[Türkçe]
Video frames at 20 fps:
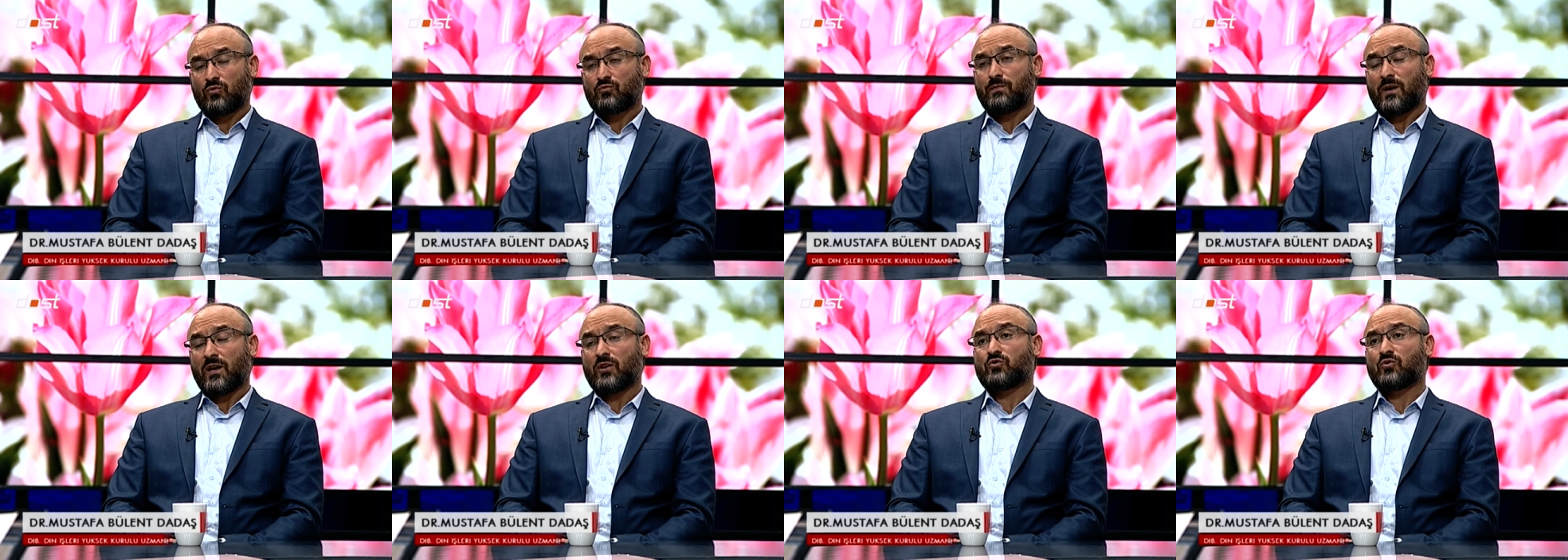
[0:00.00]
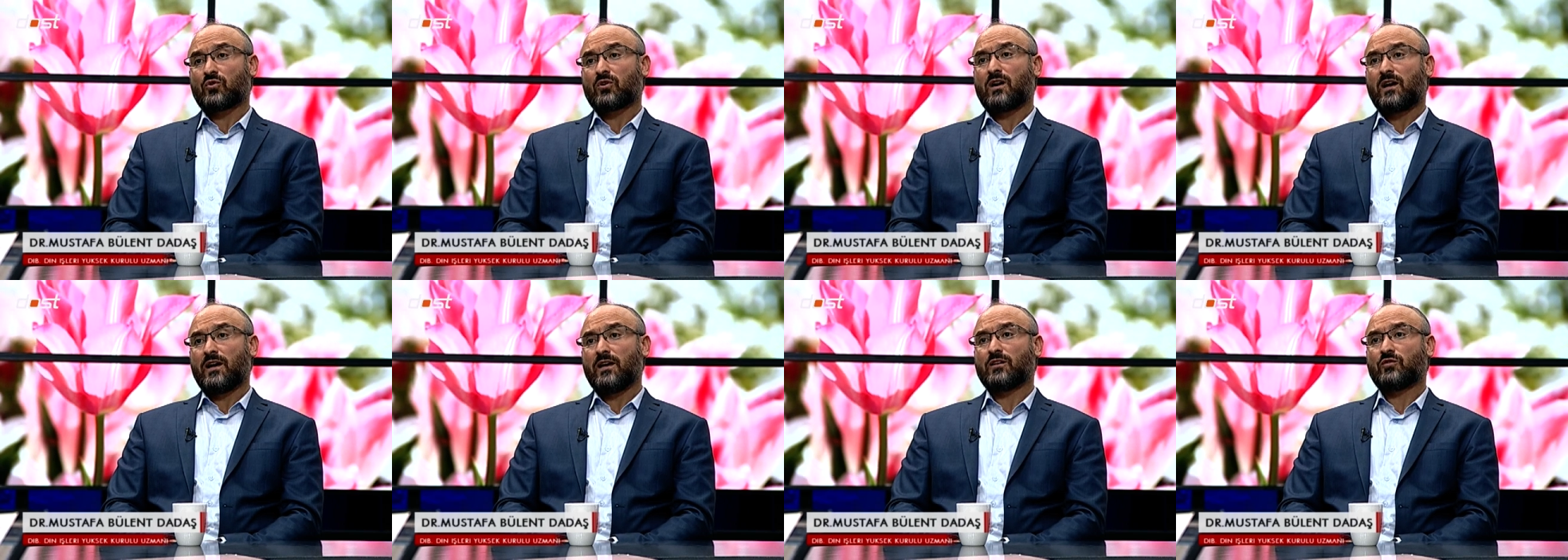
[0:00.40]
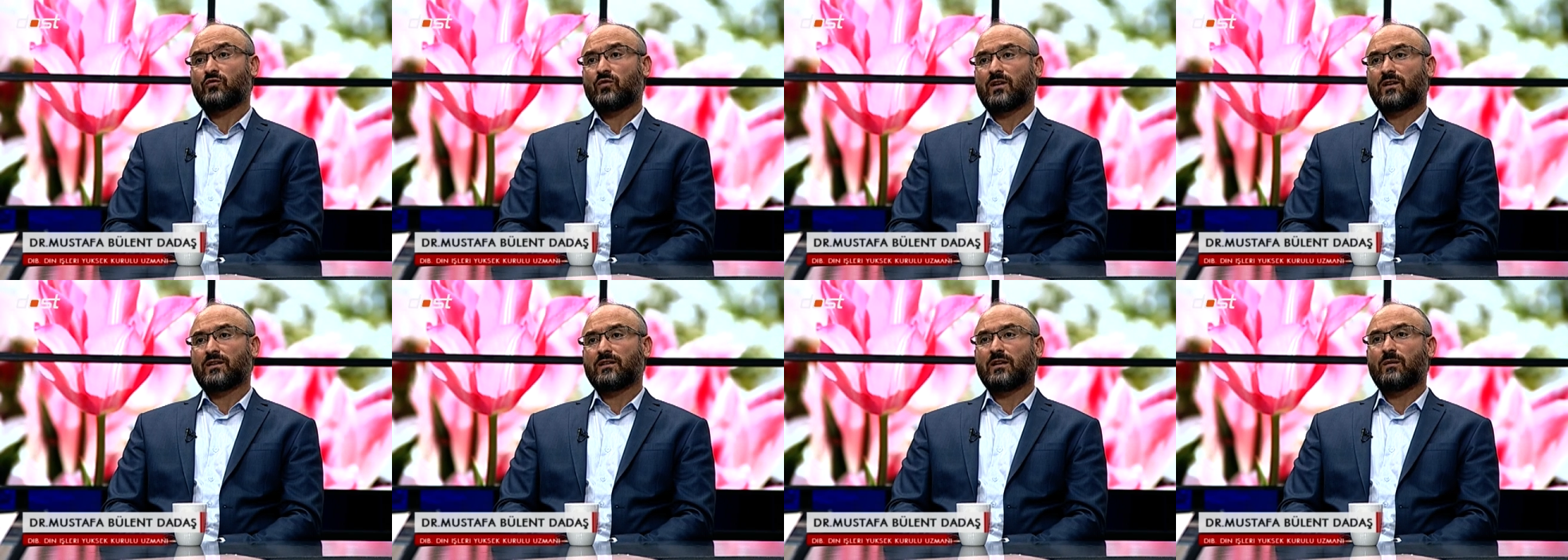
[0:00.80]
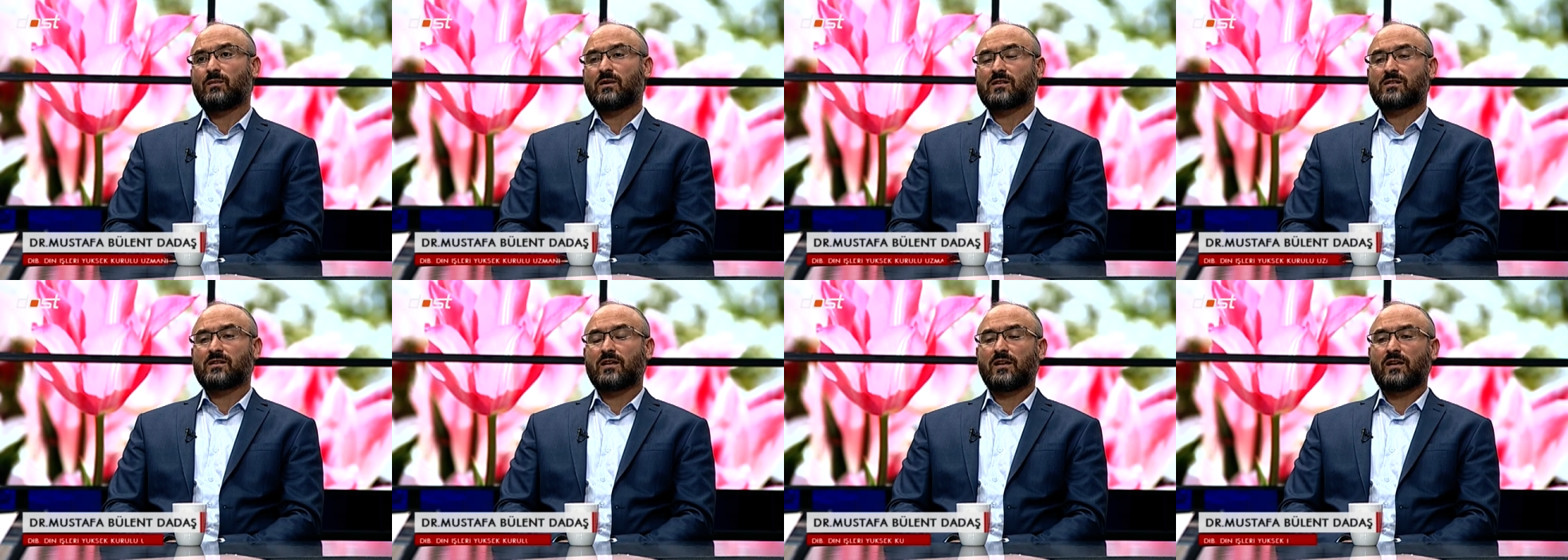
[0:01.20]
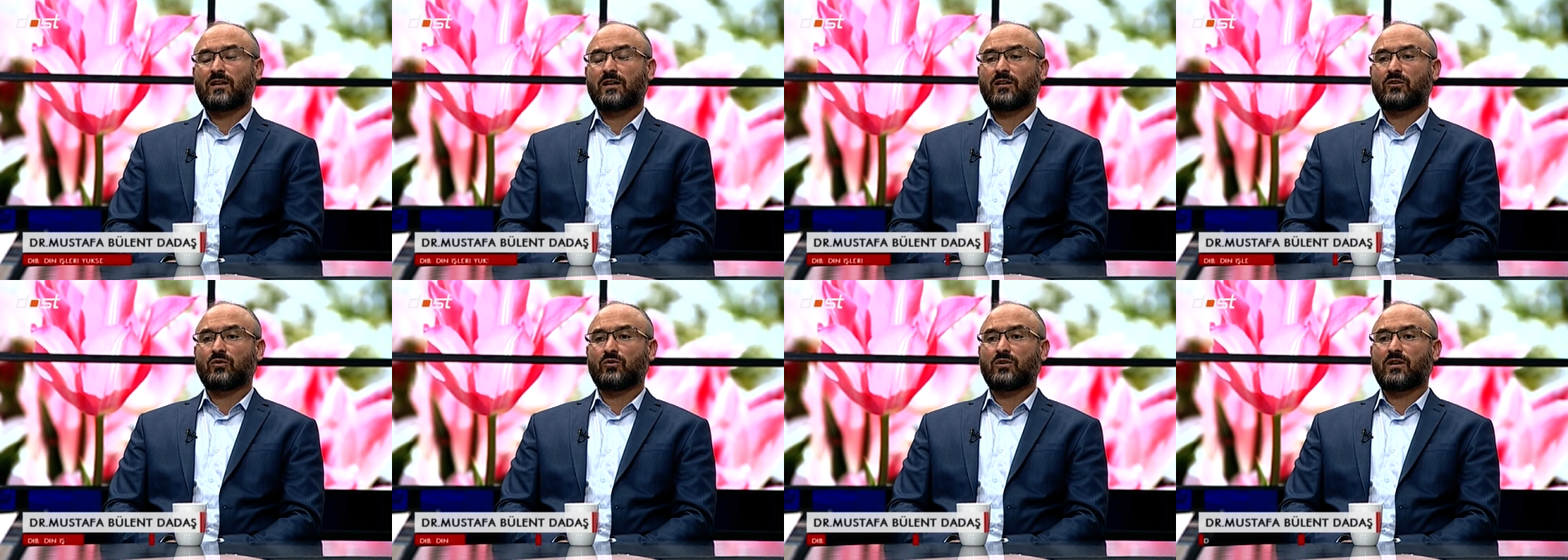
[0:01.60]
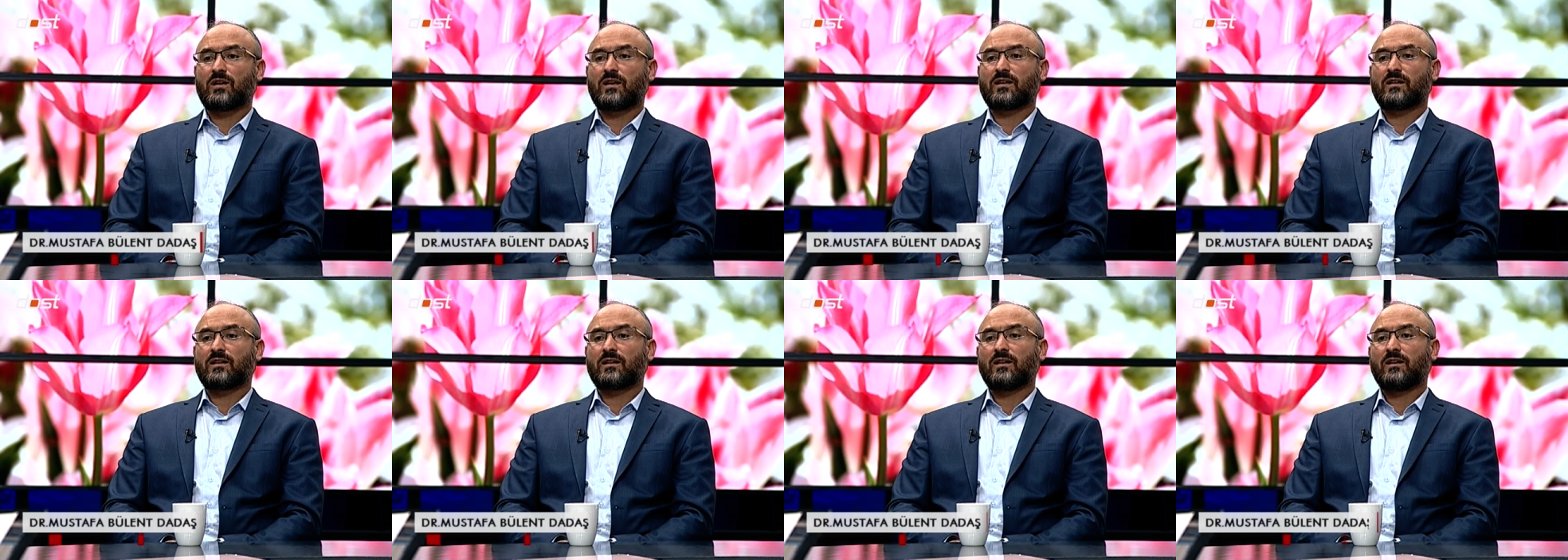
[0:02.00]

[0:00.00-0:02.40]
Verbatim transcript: pek çok ayet var namazla alakalı olarak.